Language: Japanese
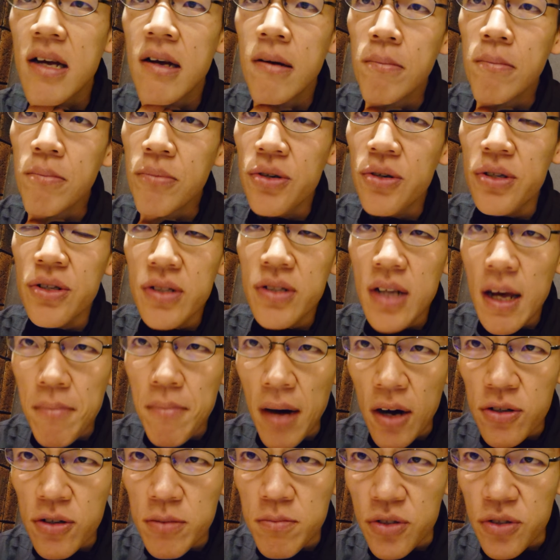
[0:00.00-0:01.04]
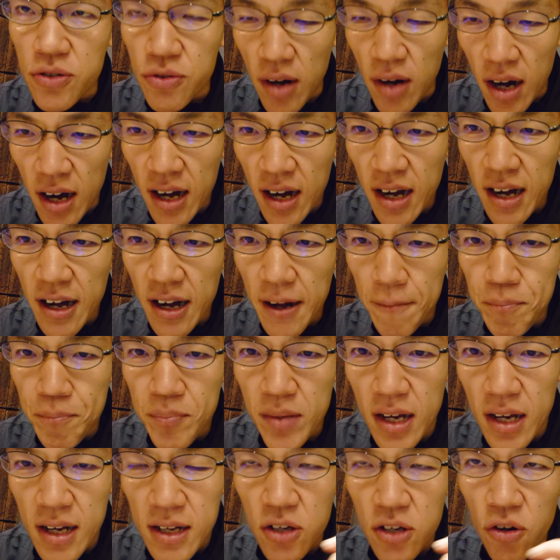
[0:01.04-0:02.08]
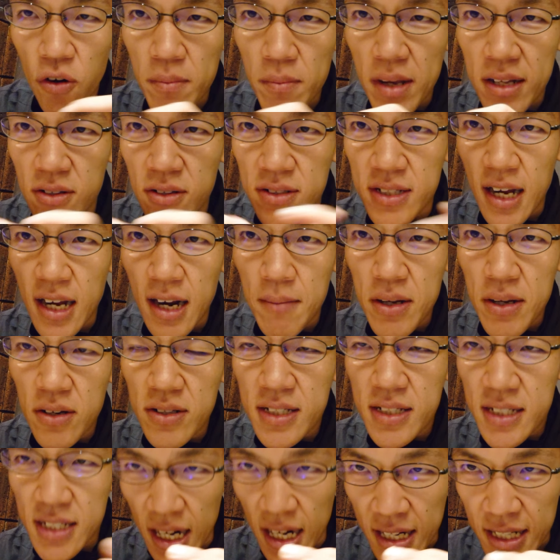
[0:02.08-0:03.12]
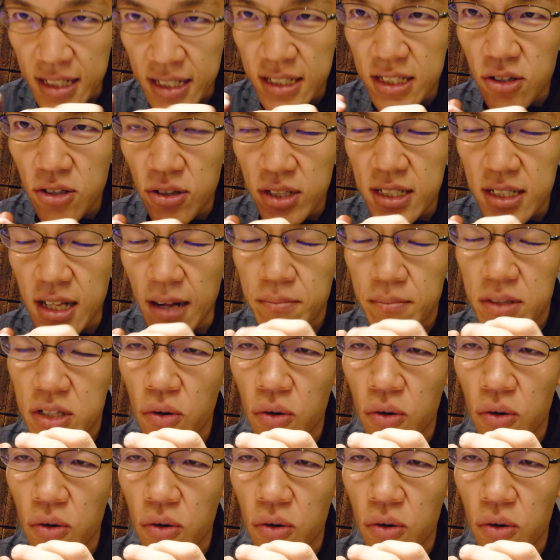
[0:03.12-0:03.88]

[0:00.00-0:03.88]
た。ブリュレバウムは、表面のザラメのザリッとした